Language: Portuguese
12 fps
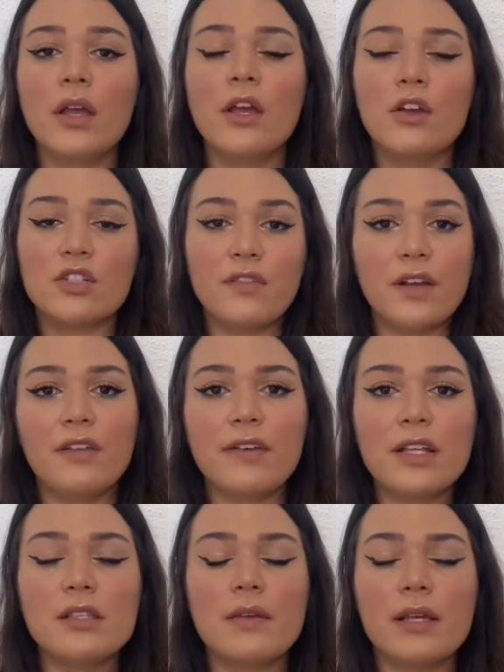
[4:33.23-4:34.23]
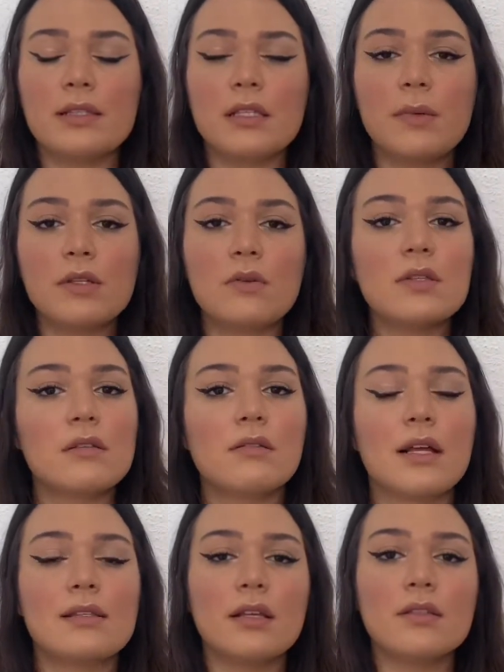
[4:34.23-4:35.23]
Eu já falei várias vezes, as pessoas estão
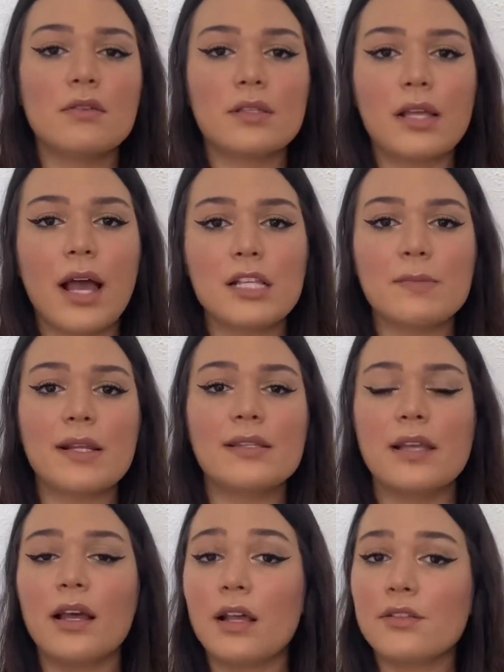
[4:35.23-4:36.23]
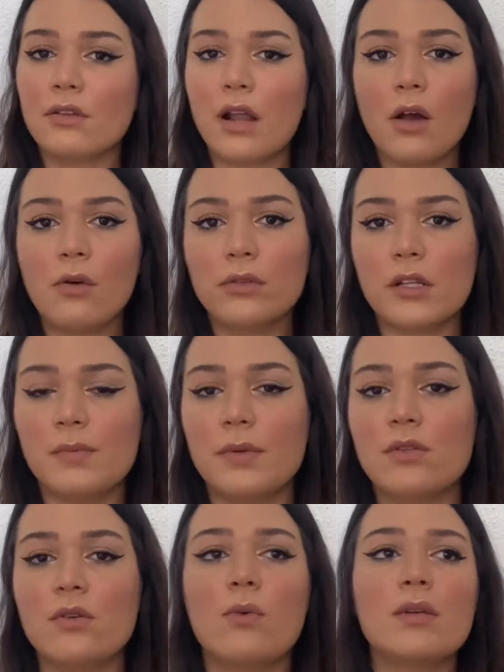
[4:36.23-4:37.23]
nas redes sociais para se relacionar com outras
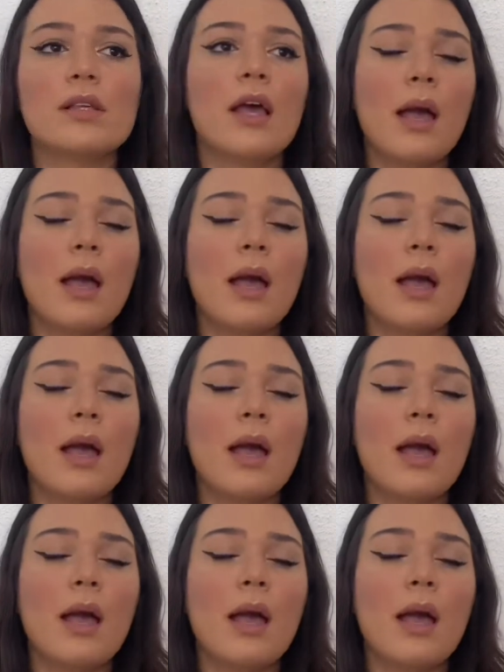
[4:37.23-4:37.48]
pessoas,